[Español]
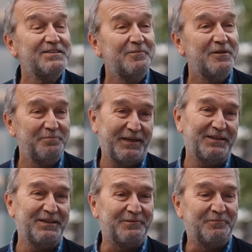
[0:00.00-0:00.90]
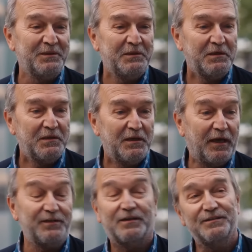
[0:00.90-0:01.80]
de apoyo y comprensión,
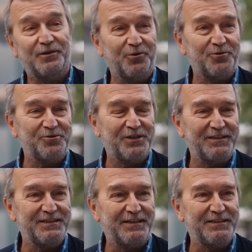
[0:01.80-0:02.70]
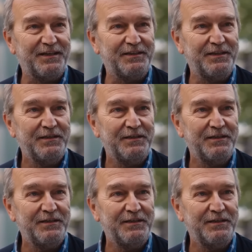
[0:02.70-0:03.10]
ayudándola a navegar por los